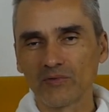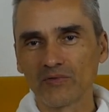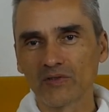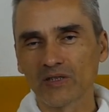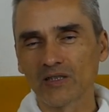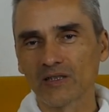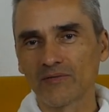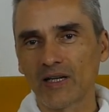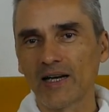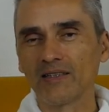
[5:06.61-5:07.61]
Und äh,
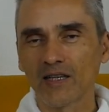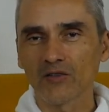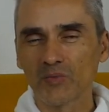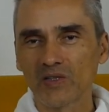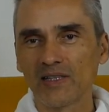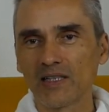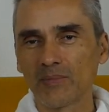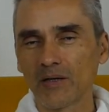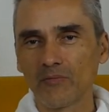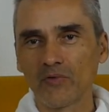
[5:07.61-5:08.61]
da war ein Tag speziell
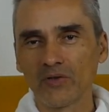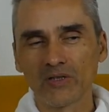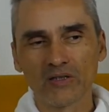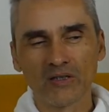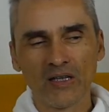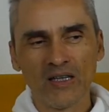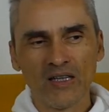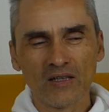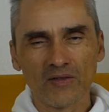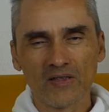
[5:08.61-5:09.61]
dabei, wo ich
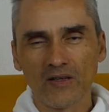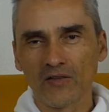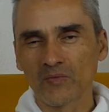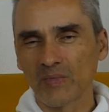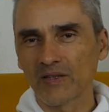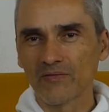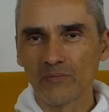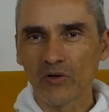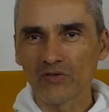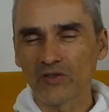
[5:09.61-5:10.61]
quasi aus dem Bett
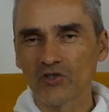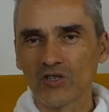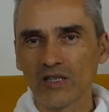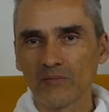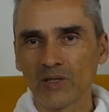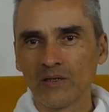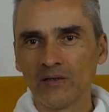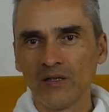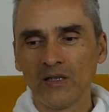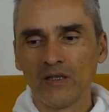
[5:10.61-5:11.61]
morgens gestiegen
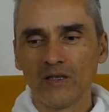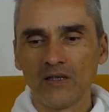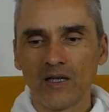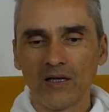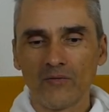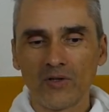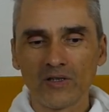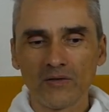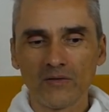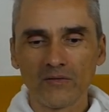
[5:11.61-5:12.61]
bin äh,
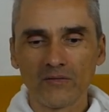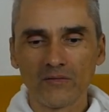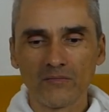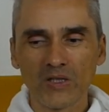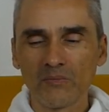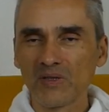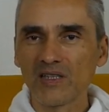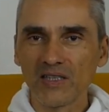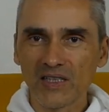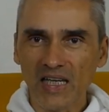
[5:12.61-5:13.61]
wollte mich ein
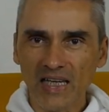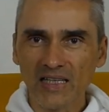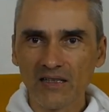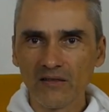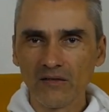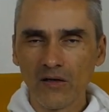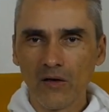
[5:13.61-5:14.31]
bisschen dehnen.